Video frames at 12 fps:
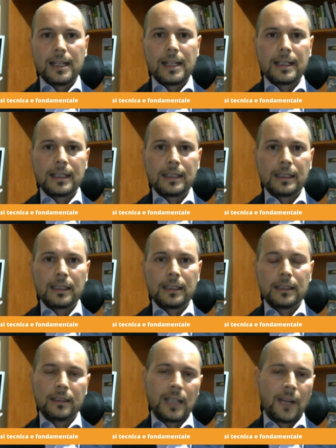
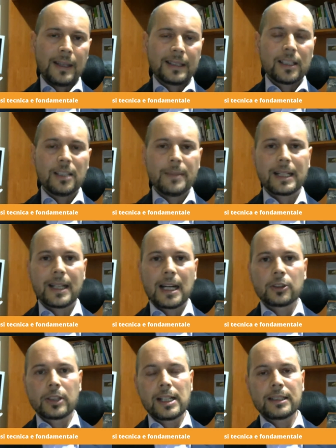la, la fetta di
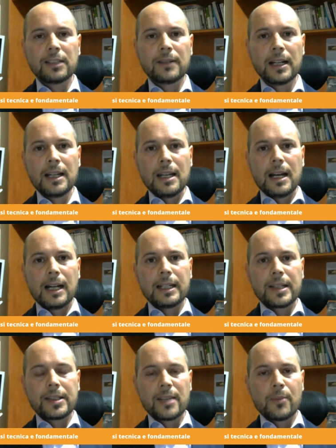mercato relativa
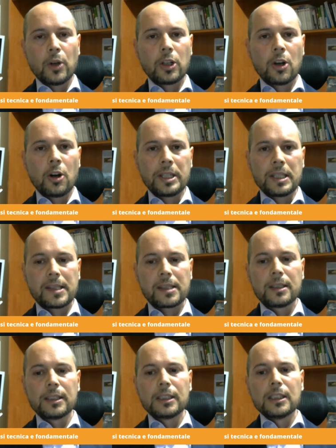alle
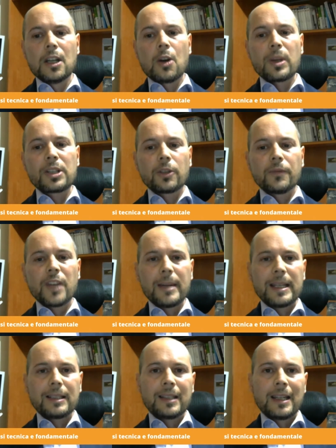stablecoins. Questo
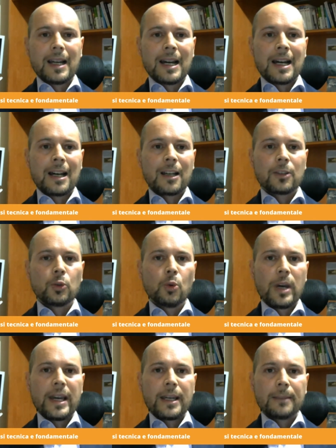ovviamente ha
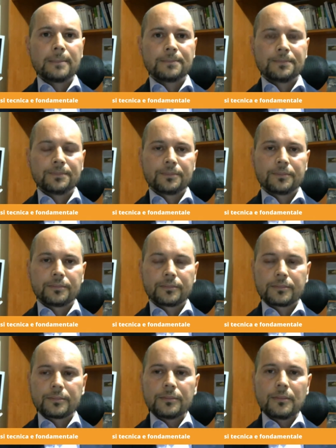due mh, mm,
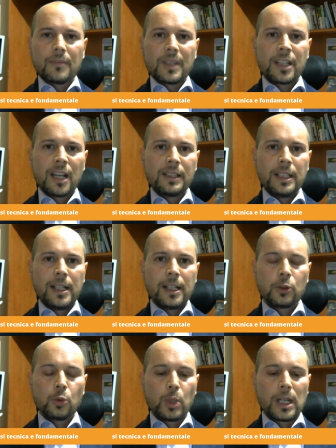chiavi di
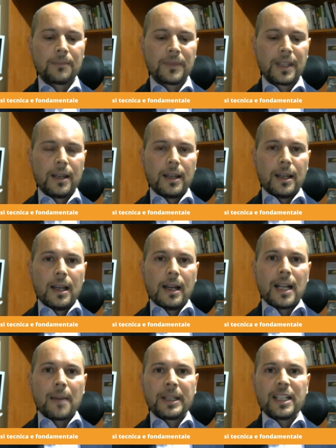lettura.
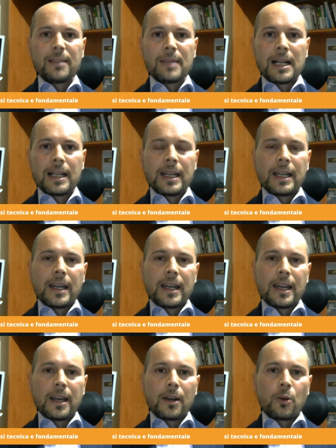La prima
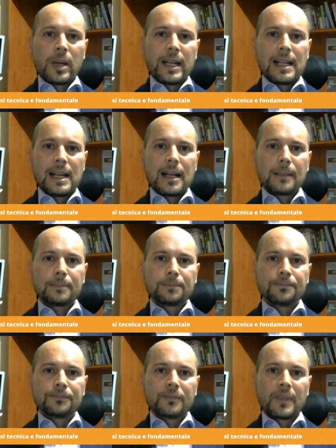è quella mh,
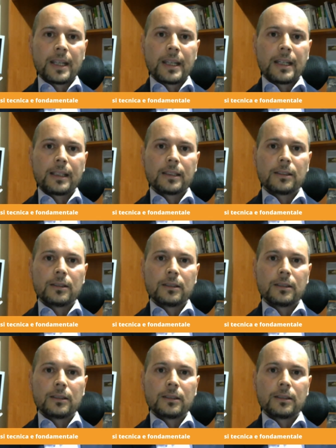mm, che